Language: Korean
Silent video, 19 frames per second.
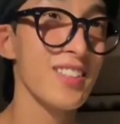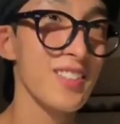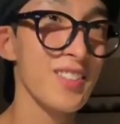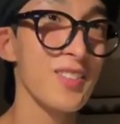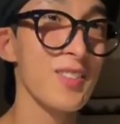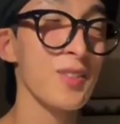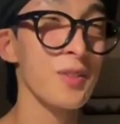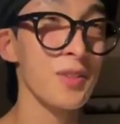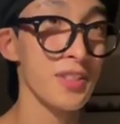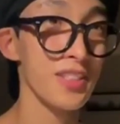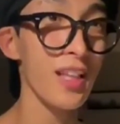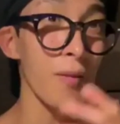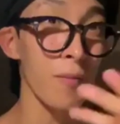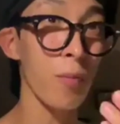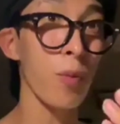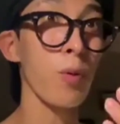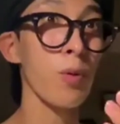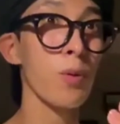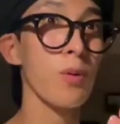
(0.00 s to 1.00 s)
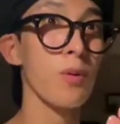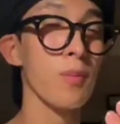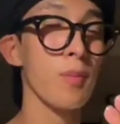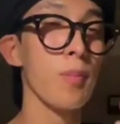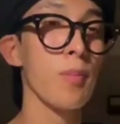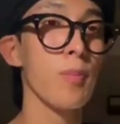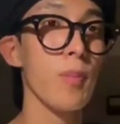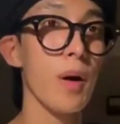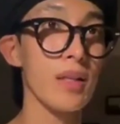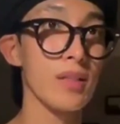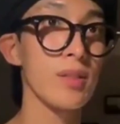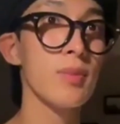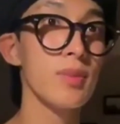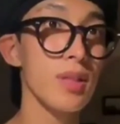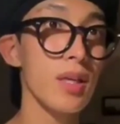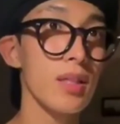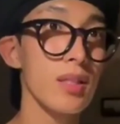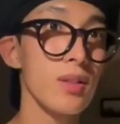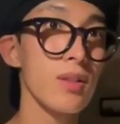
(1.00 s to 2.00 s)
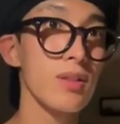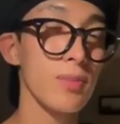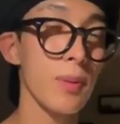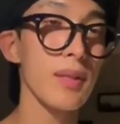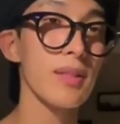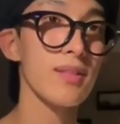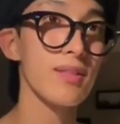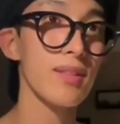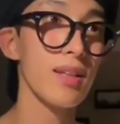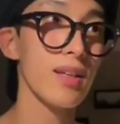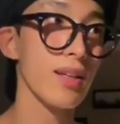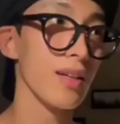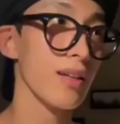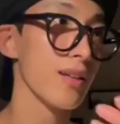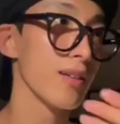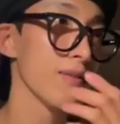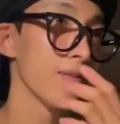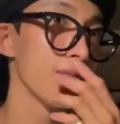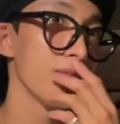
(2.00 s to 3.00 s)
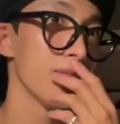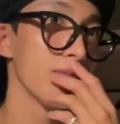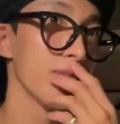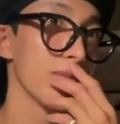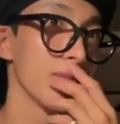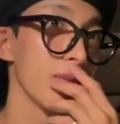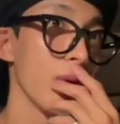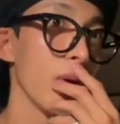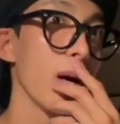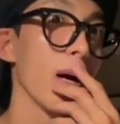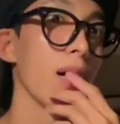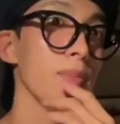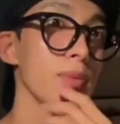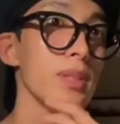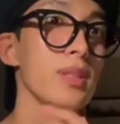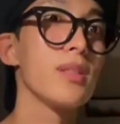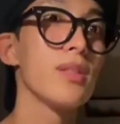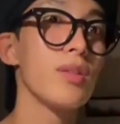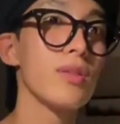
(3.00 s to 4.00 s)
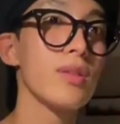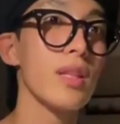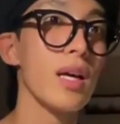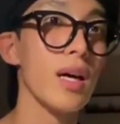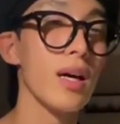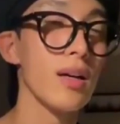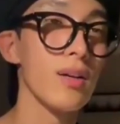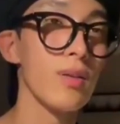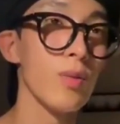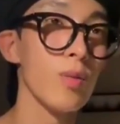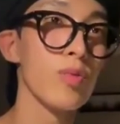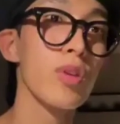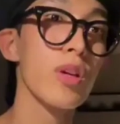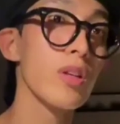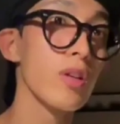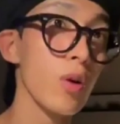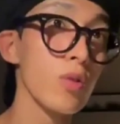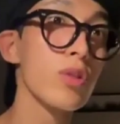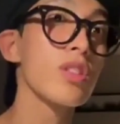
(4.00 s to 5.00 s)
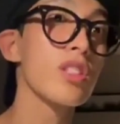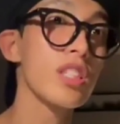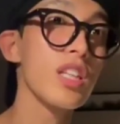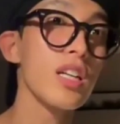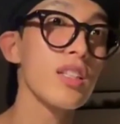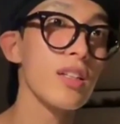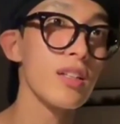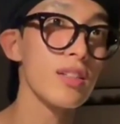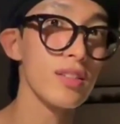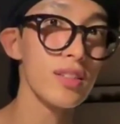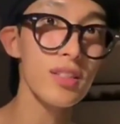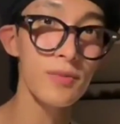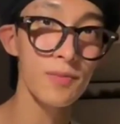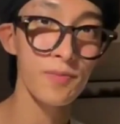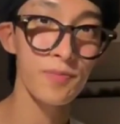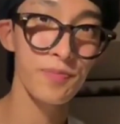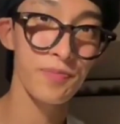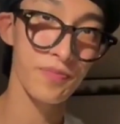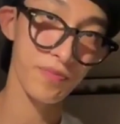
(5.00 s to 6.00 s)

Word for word: 그거 딱 보 아침에 딱 일어나서 봤는데 와 미쳤다 어떻게 6시간을 하지?